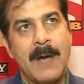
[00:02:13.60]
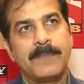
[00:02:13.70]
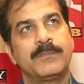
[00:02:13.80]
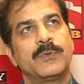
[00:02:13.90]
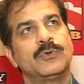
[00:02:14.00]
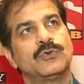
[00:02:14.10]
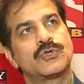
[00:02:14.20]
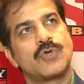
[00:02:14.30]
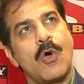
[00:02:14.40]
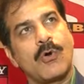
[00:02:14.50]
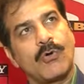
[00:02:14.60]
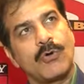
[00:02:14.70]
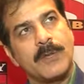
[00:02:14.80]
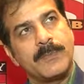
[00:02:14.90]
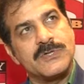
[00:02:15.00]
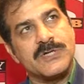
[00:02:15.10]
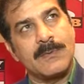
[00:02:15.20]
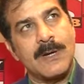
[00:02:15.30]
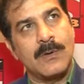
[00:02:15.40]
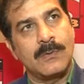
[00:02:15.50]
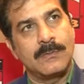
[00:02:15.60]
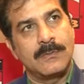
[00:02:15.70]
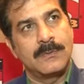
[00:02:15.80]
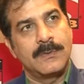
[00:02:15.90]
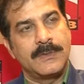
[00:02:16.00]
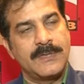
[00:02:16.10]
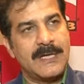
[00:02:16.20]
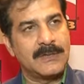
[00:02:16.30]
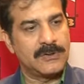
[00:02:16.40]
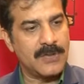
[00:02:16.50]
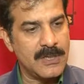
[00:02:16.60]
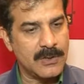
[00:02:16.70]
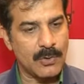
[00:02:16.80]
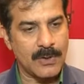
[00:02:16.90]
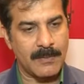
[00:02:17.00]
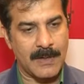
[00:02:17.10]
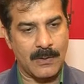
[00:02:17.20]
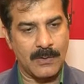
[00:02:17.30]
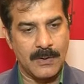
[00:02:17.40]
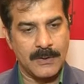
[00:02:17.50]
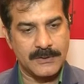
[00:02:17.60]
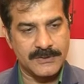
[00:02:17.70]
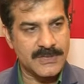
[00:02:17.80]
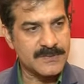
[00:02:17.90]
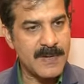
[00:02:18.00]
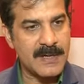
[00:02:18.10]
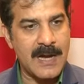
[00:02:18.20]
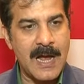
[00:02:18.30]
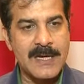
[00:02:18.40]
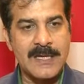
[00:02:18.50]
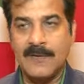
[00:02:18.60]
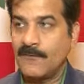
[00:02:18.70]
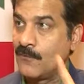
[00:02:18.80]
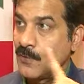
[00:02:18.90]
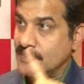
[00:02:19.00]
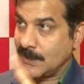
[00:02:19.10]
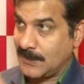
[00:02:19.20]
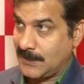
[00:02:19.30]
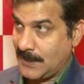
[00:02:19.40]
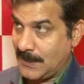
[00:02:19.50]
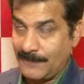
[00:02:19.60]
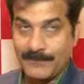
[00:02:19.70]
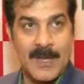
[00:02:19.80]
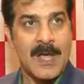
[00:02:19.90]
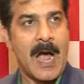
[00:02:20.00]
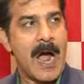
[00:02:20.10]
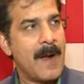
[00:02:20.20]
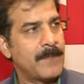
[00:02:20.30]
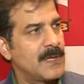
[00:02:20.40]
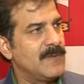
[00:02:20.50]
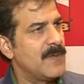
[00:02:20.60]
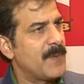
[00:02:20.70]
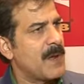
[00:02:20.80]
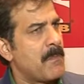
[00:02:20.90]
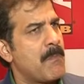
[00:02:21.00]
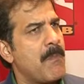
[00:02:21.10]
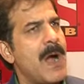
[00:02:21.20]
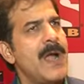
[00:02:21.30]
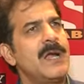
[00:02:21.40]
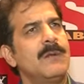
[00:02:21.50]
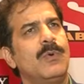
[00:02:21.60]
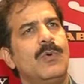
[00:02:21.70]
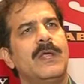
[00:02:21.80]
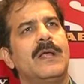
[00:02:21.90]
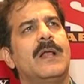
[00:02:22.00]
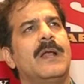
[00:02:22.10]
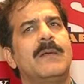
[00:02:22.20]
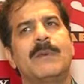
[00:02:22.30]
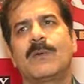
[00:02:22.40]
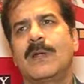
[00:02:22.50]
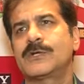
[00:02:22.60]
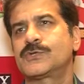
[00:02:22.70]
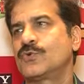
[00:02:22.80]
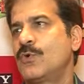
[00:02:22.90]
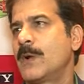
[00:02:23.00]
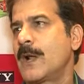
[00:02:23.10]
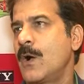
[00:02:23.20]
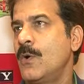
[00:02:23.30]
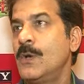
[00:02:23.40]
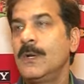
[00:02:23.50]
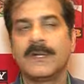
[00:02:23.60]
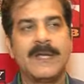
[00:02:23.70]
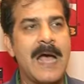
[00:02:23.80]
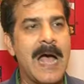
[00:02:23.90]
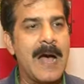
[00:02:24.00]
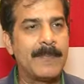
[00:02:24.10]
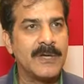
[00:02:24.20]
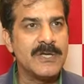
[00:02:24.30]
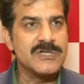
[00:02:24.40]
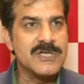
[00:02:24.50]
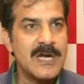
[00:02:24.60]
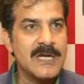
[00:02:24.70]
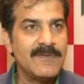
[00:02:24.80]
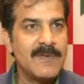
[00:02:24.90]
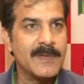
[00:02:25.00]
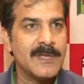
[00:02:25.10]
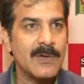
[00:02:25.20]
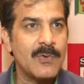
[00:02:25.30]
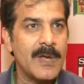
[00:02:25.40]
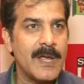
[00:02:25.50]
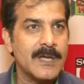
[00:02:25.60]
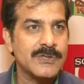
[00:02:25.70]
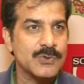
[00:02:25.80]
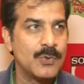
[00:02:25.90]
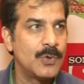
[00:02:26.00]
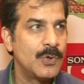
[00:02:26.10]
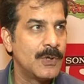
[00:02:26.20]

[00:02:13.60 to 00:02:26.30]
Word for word: आप सौ करोड़ की पिक्चर बनाओ या तीन करोड़ की बनाओ जिसमें कहानी है वो चलती है आप टीवी पे माइंड ब्लोइंग ग्लैमर वाला शो बनाओ या आप रीजनल टीवी पे देखो एक शो